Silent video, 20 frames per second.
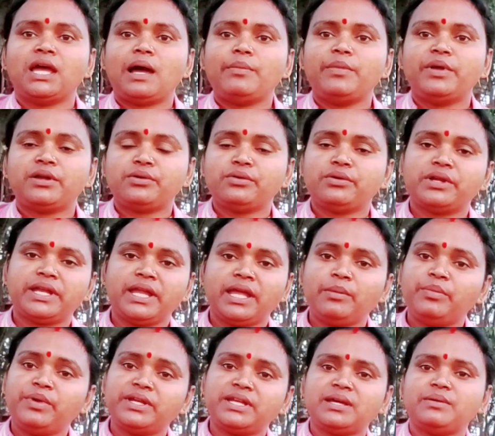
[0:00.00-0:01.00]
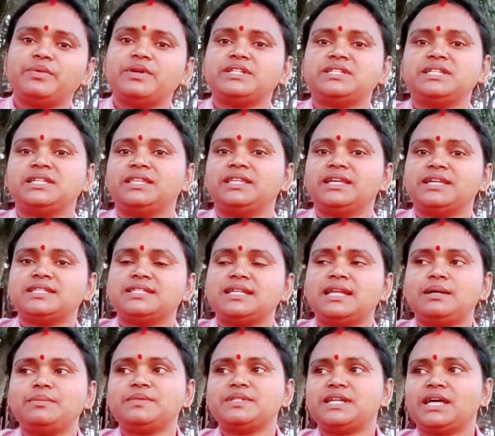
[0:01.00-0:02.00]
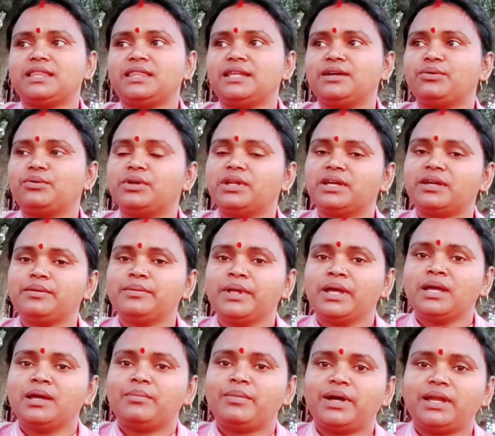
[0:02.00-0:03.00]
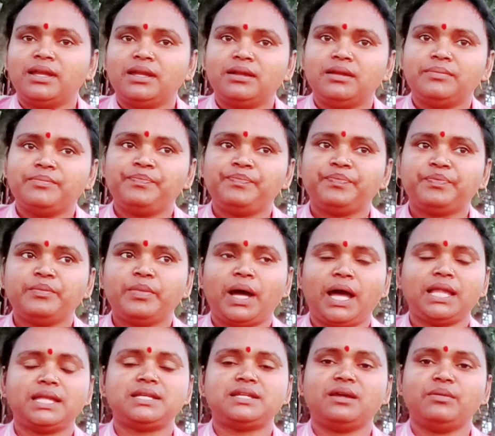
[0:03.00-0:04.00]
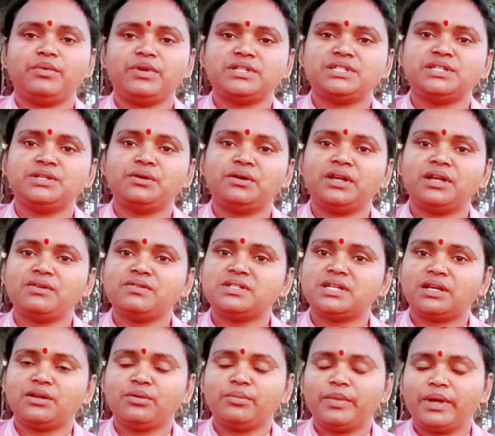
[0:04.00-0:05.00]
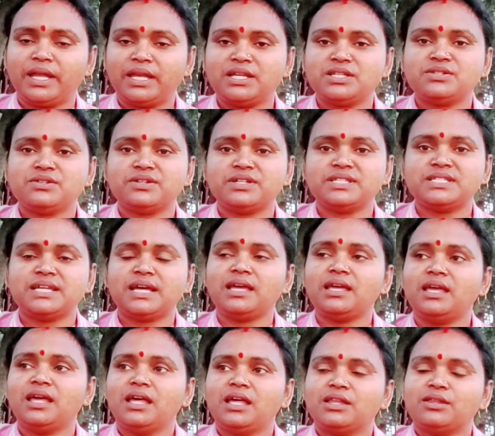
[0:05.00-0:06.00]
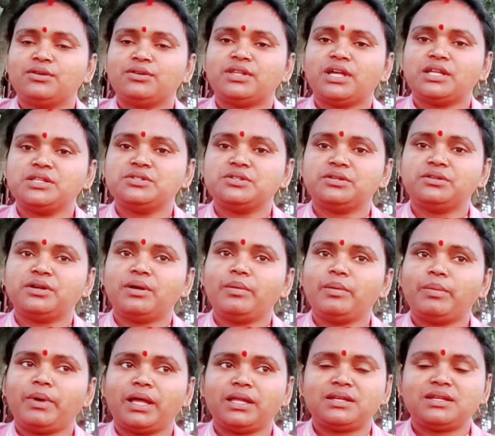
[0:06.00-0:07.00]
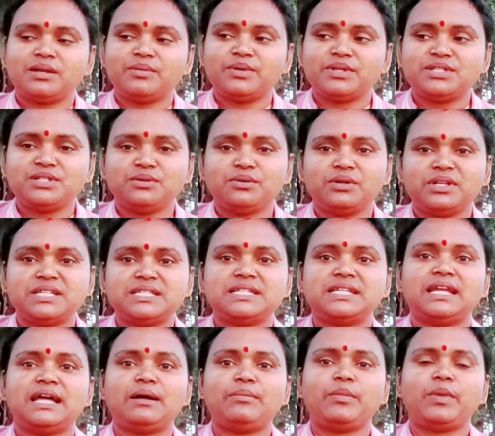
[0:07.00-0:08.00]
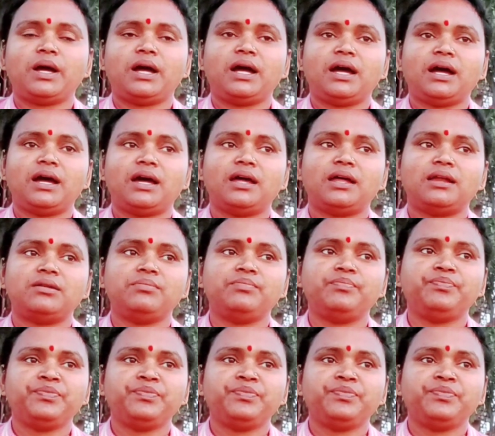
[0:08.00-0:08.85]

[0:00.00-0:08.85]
আমি একটু গ্রেভিটা বেশি দিয়েছিলাম যাতে করে মানে ভাতটা বেশি হলেও যেন ম্যানেজ হয়ে যায় তো তার জন্য আমি ভাতটা বেশি করেছিলাম আর